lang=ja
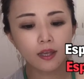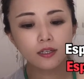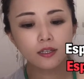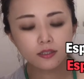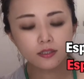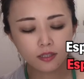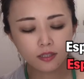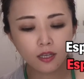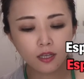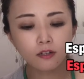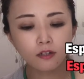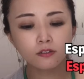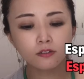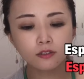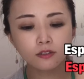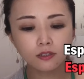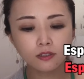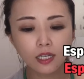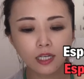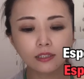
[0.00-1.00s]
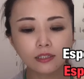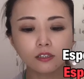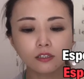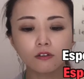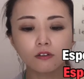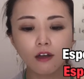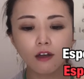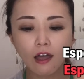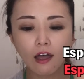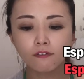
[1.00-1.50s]
スキルズ that
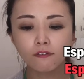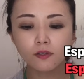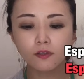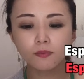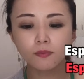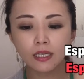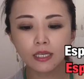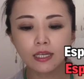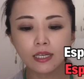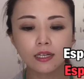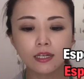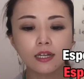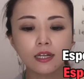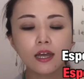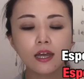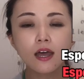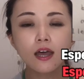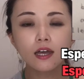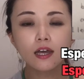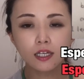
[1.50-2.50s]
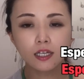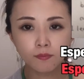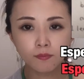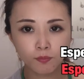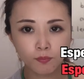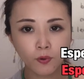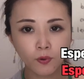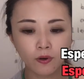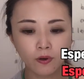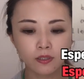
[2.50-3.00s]
have been
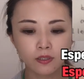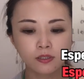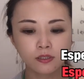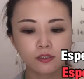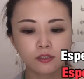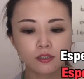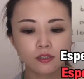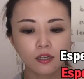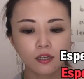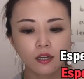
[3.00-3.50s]
important